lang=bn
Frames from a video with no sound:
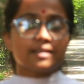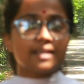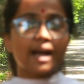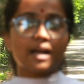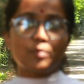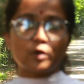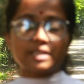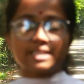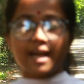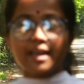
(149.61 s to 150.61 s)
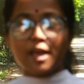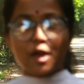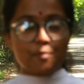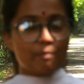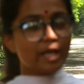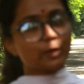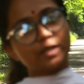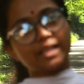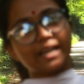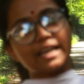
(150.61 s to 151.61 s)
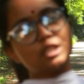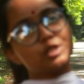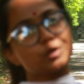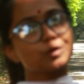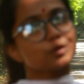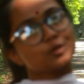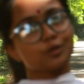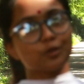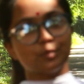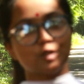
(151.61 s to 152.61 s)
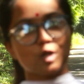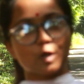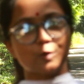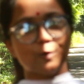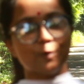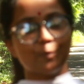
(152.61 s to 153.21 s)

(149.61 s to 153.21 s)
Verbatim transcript: ঢাকা পড়ে যায় ভেতরে থাকে এই ছোট্ট ছোট্ট বিষয়গুলো